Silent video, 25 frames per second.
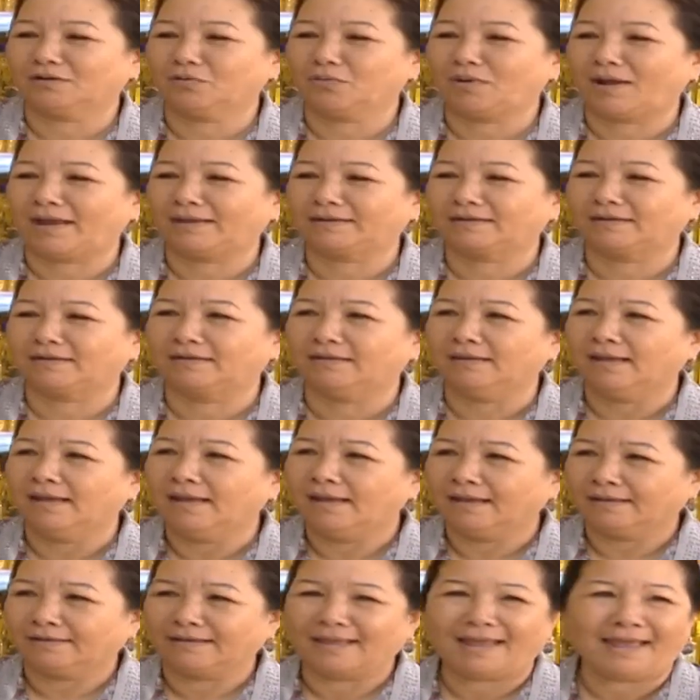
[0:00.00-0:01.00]
Ở ngoài thì
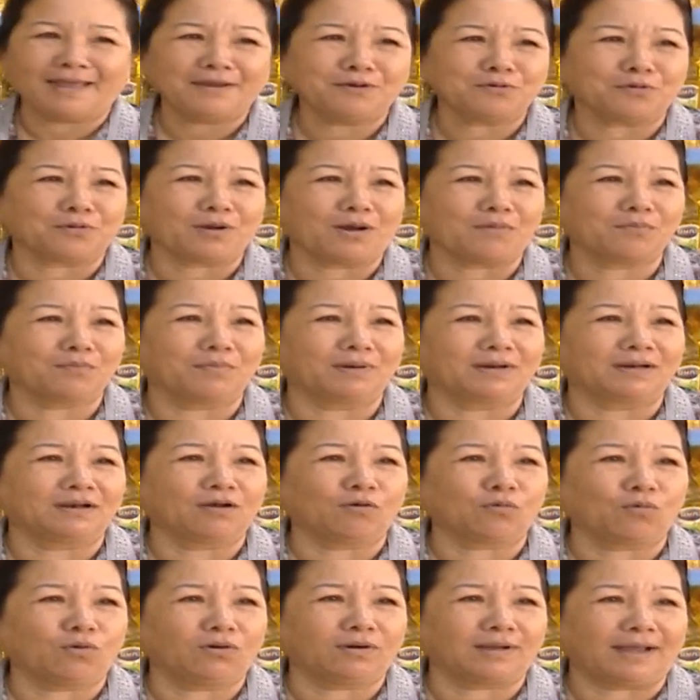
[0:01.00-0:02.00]
nhái được không, mình
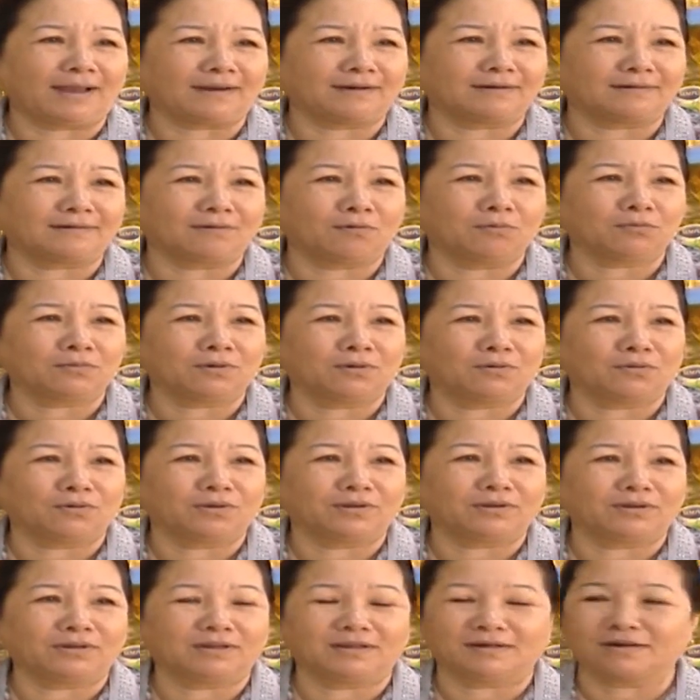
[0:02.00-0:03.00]
đâu có gành, không đâu
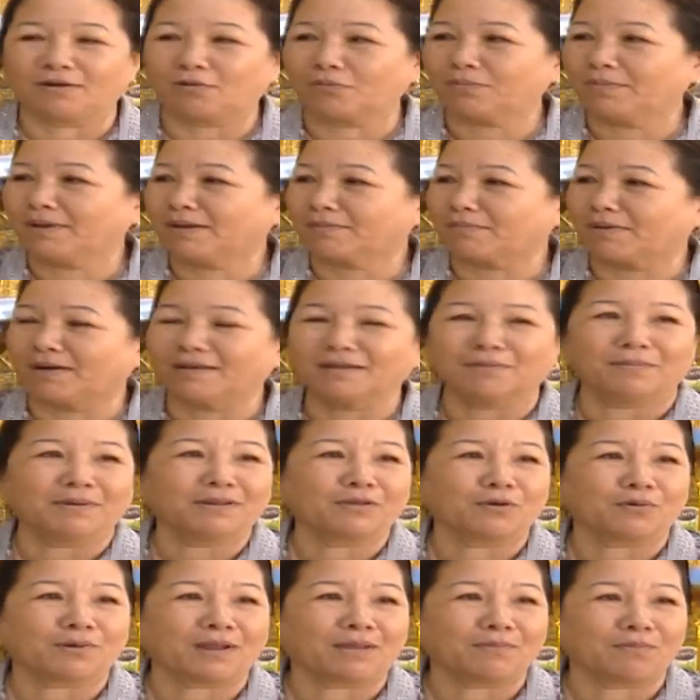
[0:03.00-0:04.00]
rồi đâu có biết, bởi vì mới
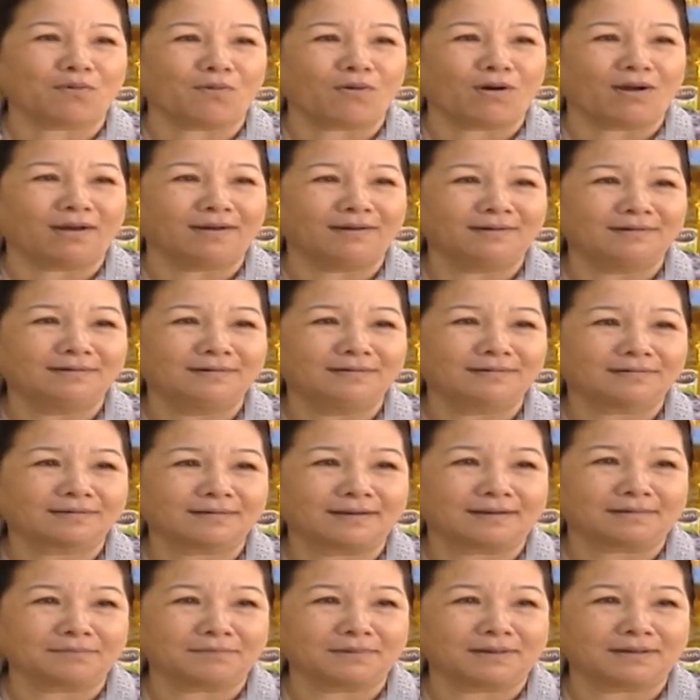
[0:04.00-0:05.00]
vô đây mua.
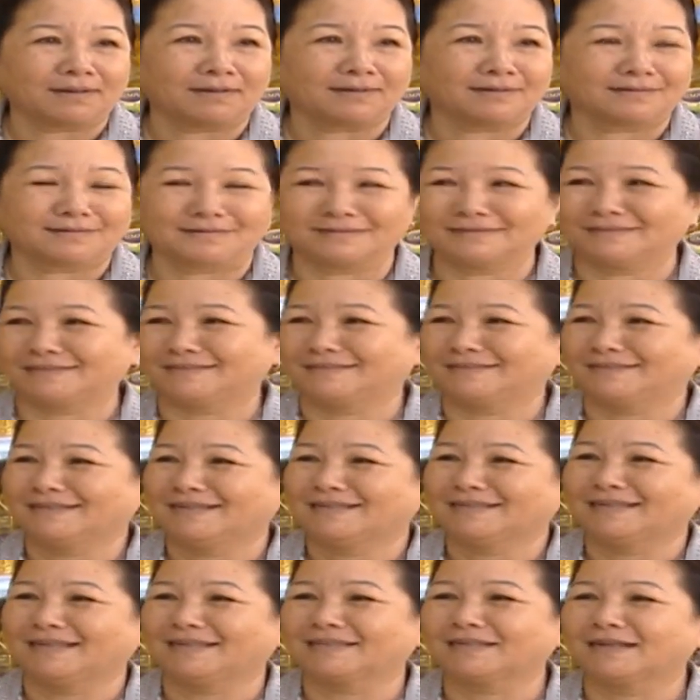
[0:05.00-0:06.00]
Đặng mà
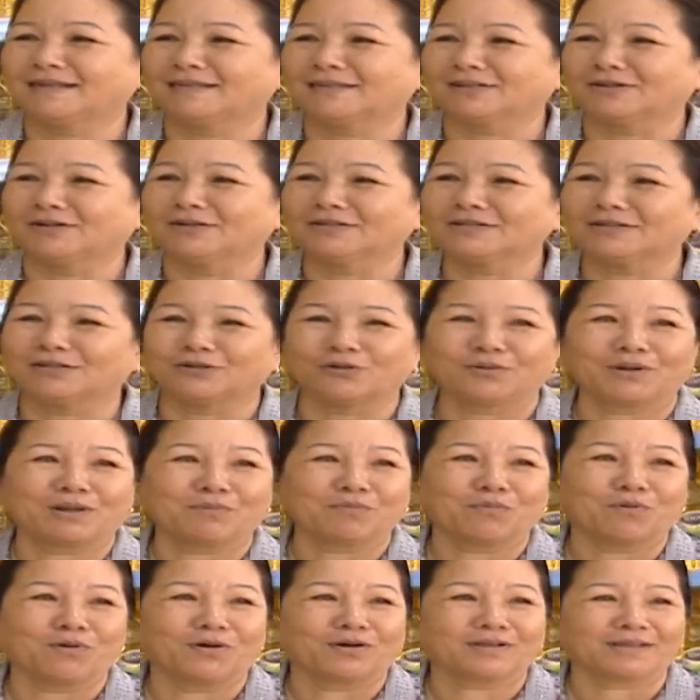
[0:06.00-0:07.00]
thì tin tưởng thì vô đây
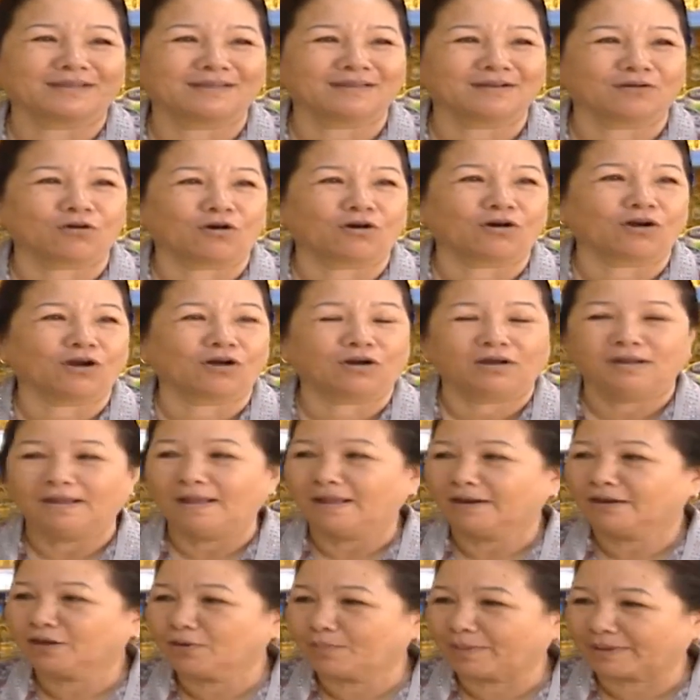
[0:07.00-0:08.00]
mua vậy, chứ còn họ,
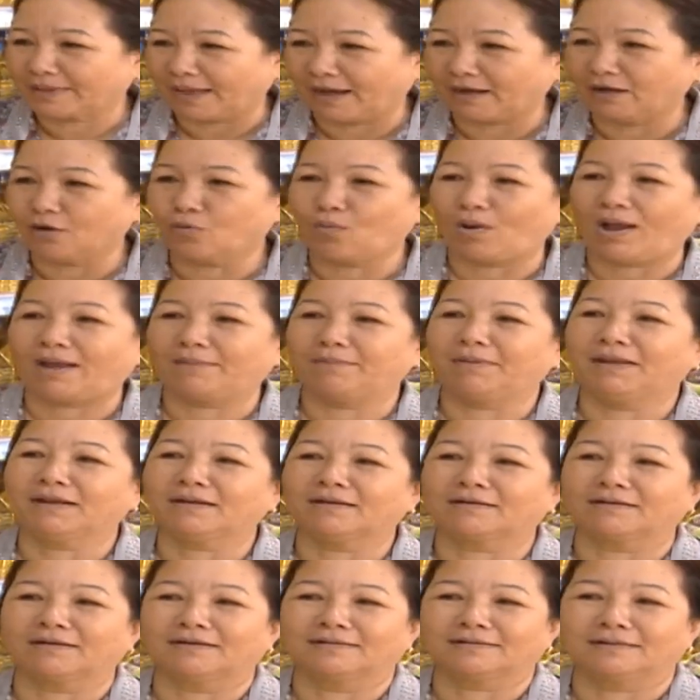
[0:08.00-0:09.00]
nếu mà nhận ở ngoài biết
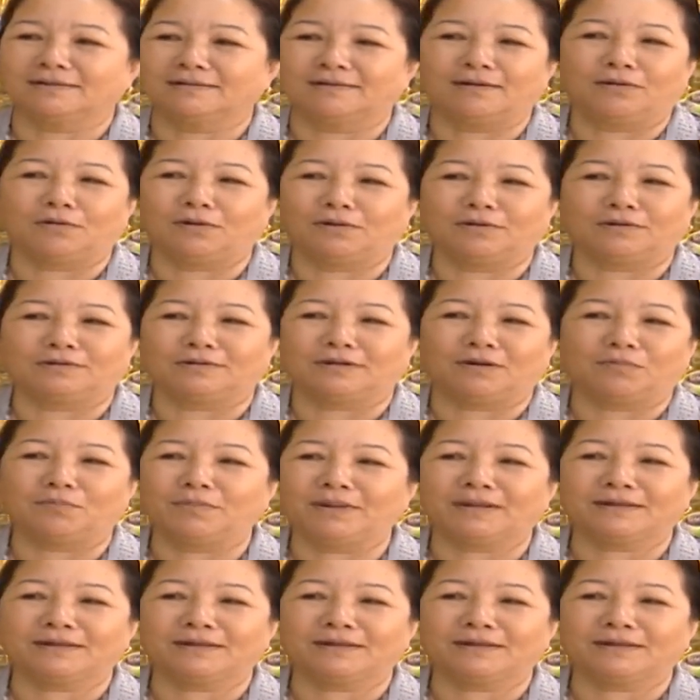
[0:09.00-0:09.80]
thì đâu không